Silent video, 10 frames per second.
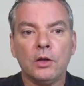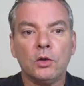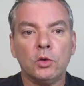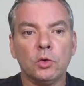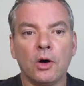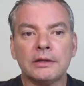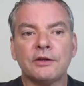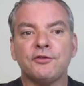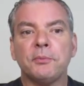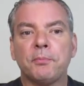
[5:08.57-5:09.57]

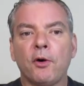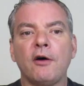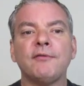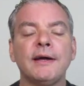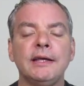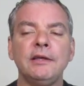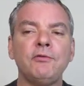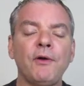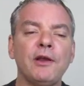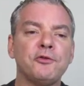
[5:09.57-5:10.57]
Notas de prova,
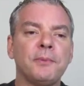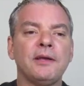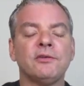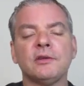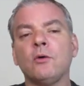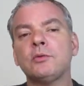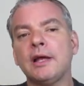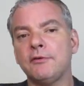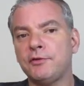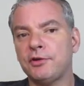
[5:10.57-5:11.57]
infelizmente, não
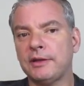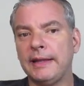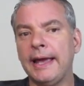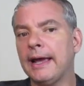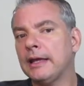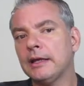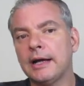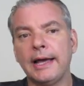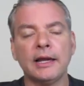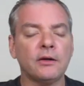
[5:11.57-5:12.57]
tem a ficha
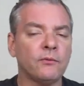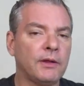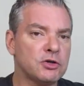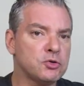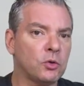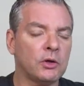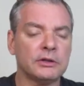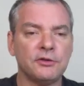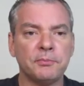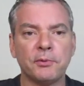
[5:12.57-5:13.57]
técnica, ela não deixou
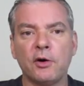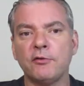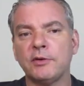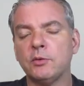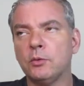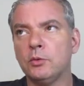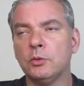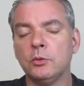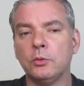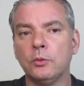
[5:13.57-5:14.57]
nota de prova no,
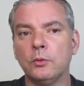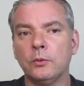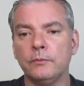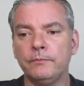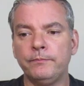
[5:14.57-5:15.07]
no